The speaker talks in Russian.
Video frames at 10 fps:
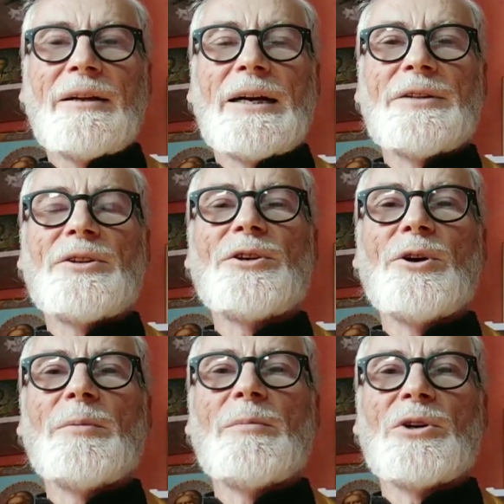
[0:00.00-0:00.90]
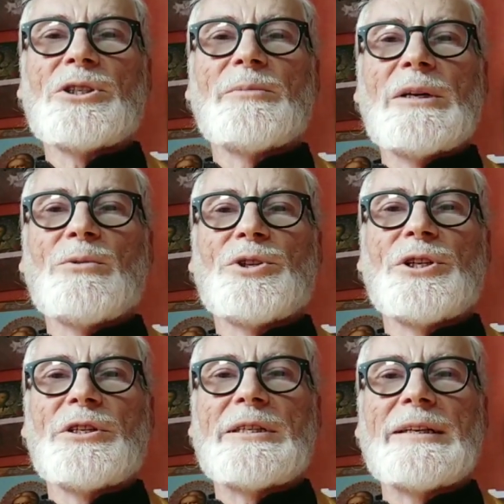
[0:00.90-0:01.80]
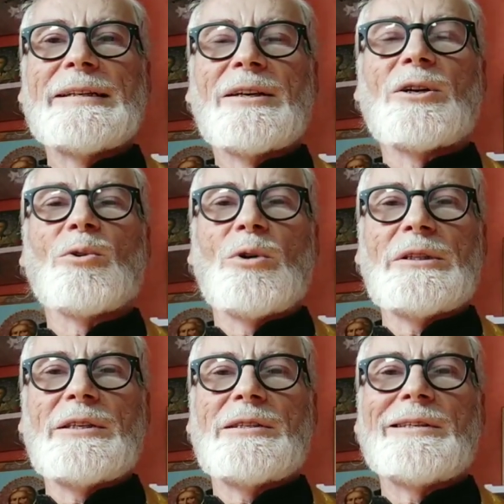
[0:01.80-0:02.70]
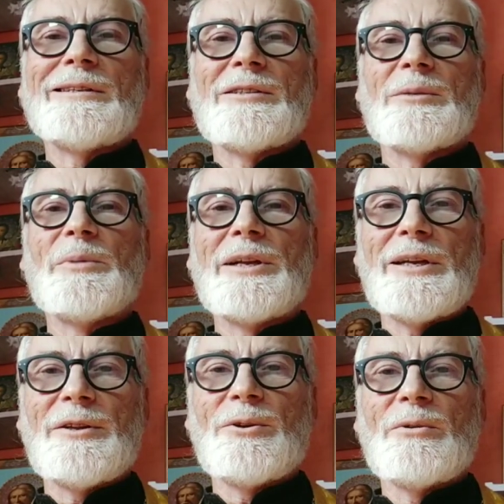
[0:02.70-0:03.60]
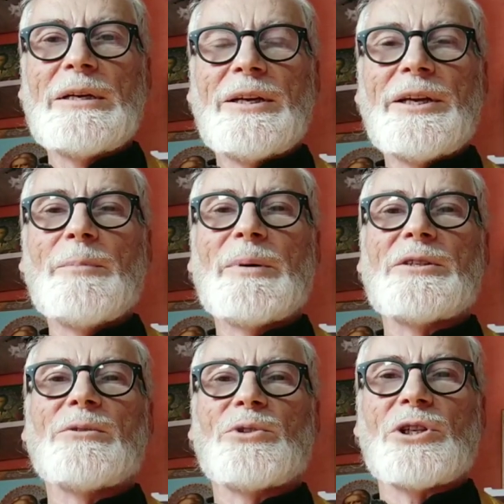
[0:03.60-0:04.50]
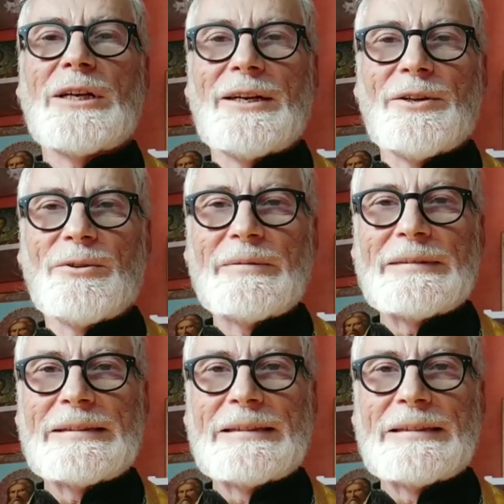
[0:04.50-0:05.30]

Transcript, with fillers: От нее мы можем научиться кротости, смирению и послушанию.